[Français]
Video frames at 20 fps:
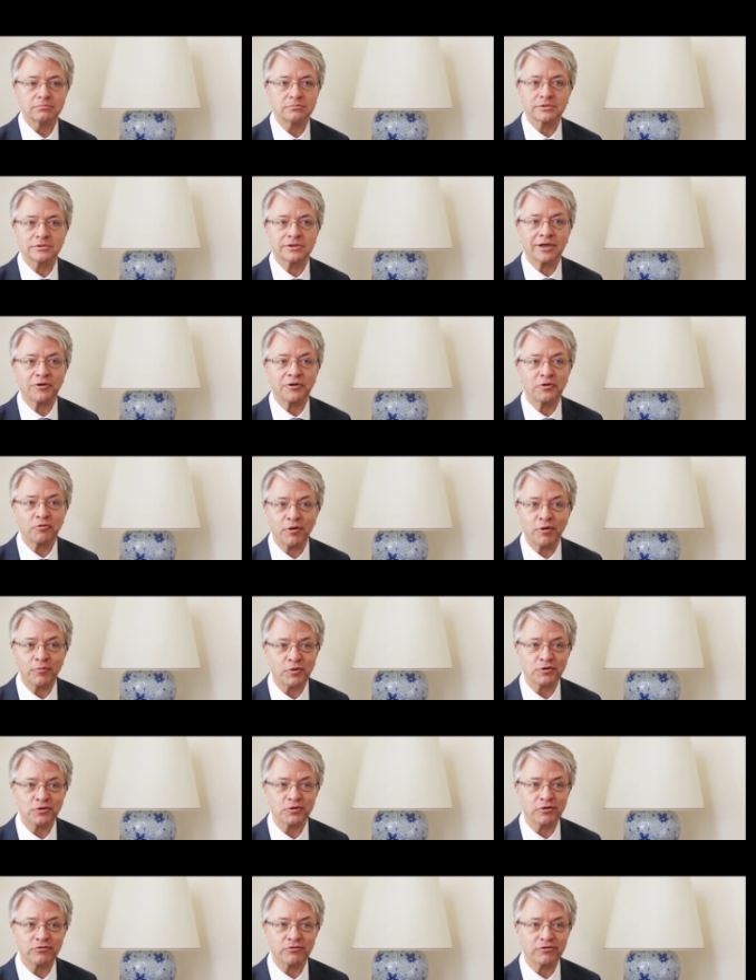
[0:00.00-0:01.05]

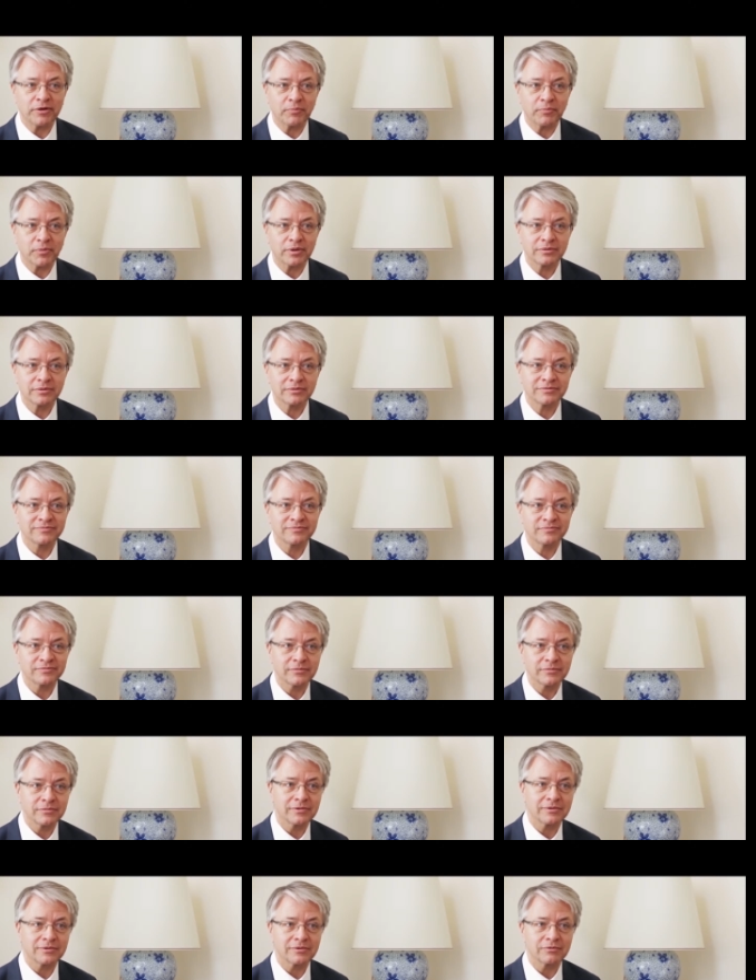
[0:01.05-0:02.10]
53% de femmes.
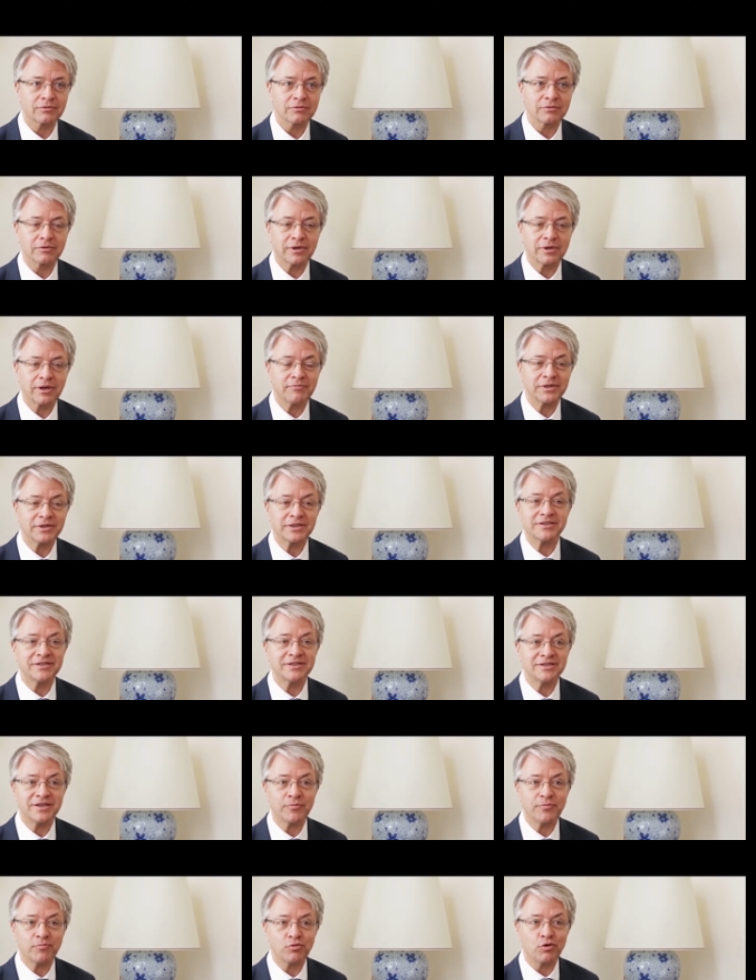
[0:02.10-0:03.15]
Donc la
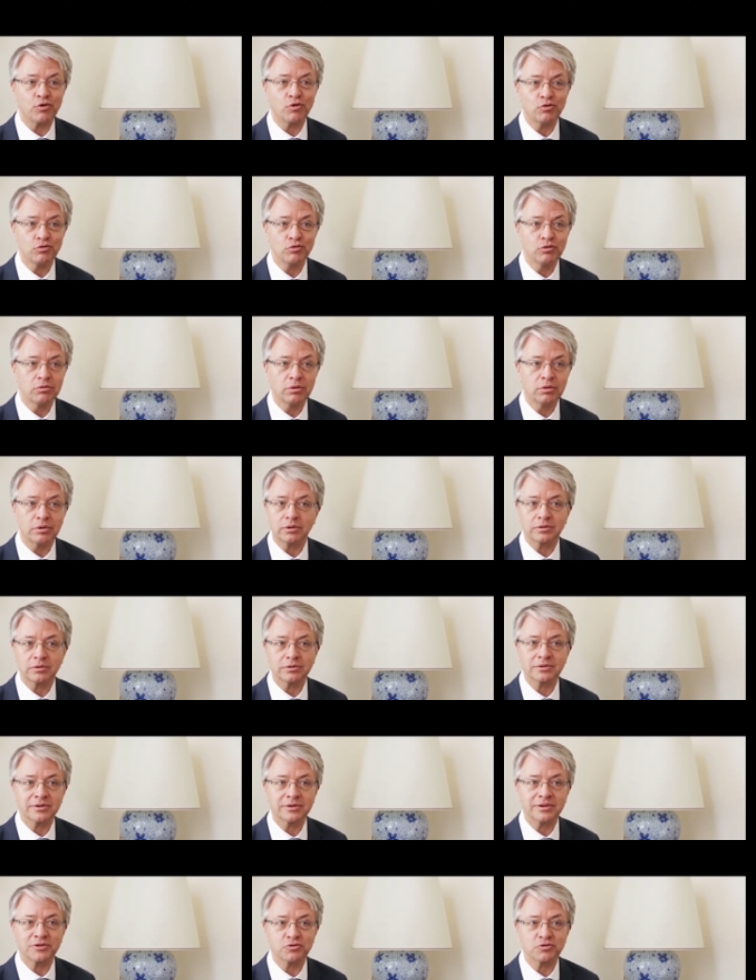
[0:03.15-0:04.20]
mixité pour nous, euh,
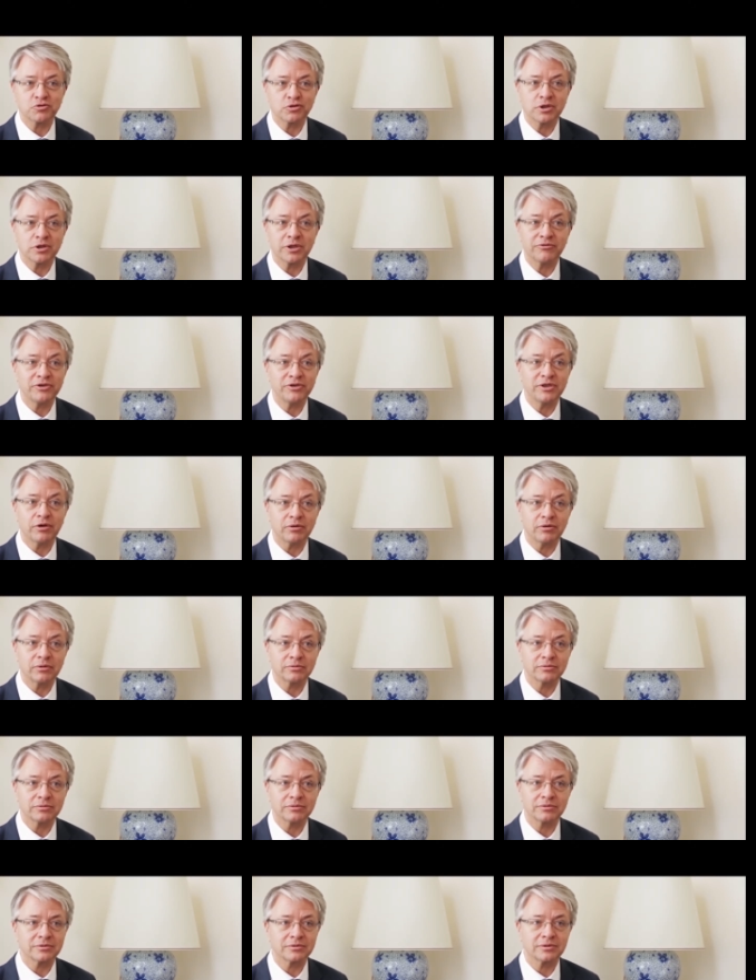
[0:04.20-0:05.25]
c'est un sujet évident,
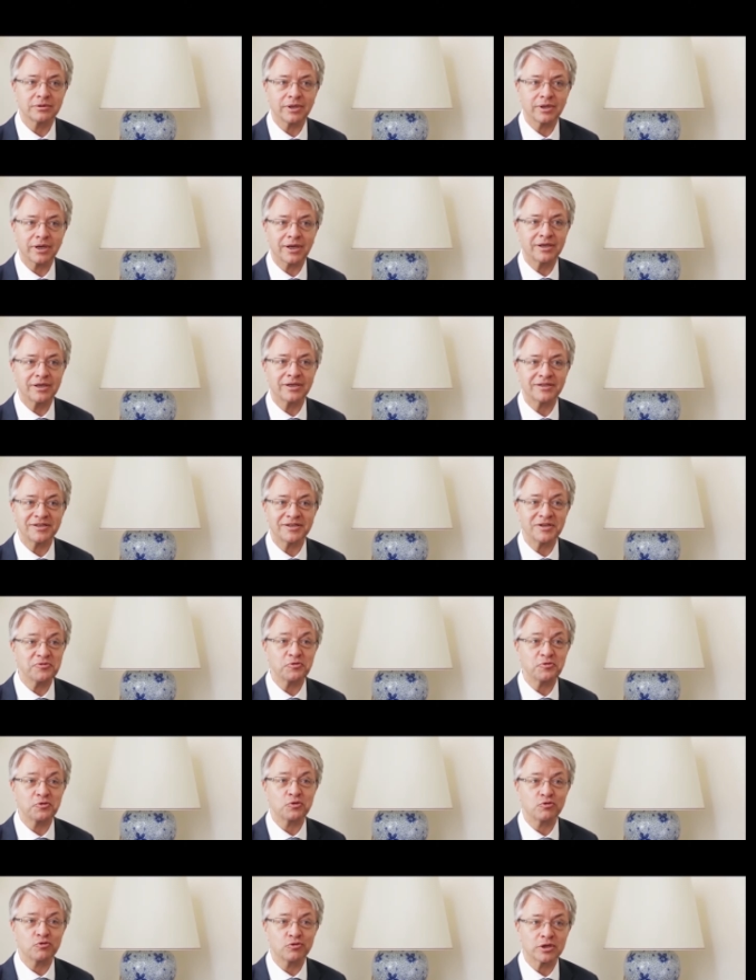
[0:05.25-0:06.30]
c'est une réalité
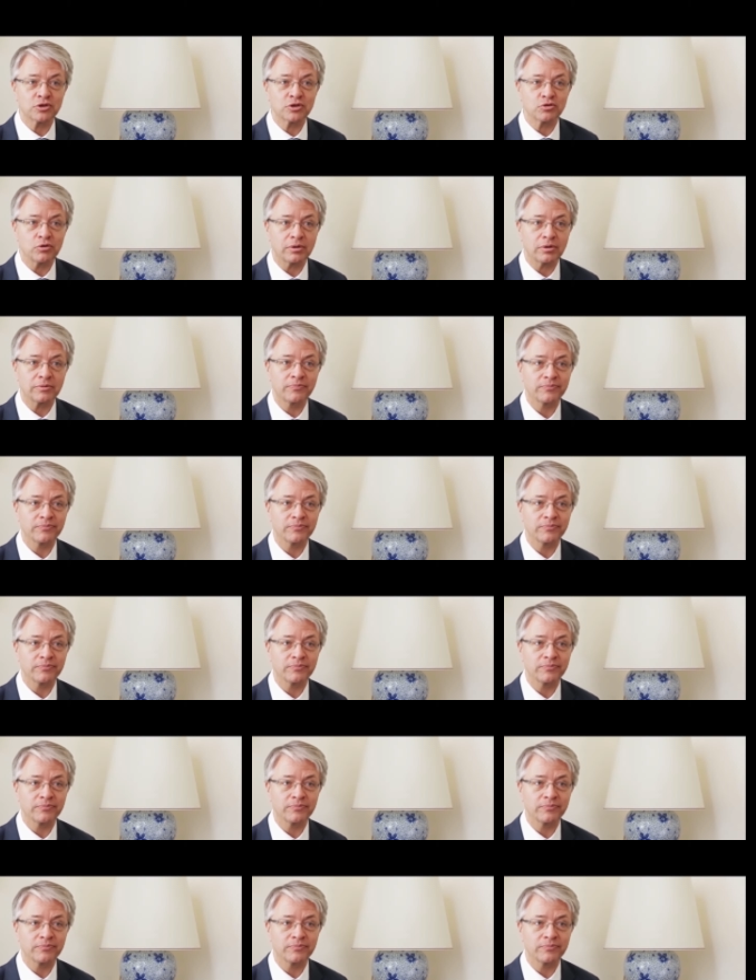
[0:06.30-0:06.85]
de tous les jours.